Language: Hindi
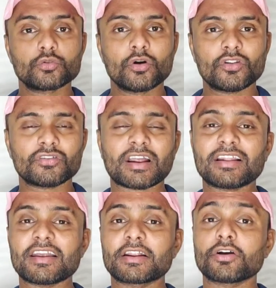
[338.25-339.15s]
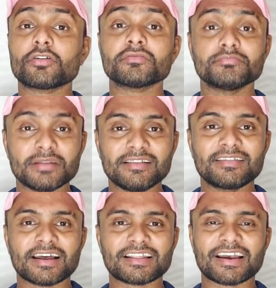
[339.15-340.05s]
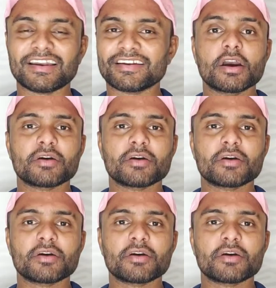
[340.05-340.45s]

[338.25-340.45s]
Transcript: दोनों ही साइड देखने को मिल जाता है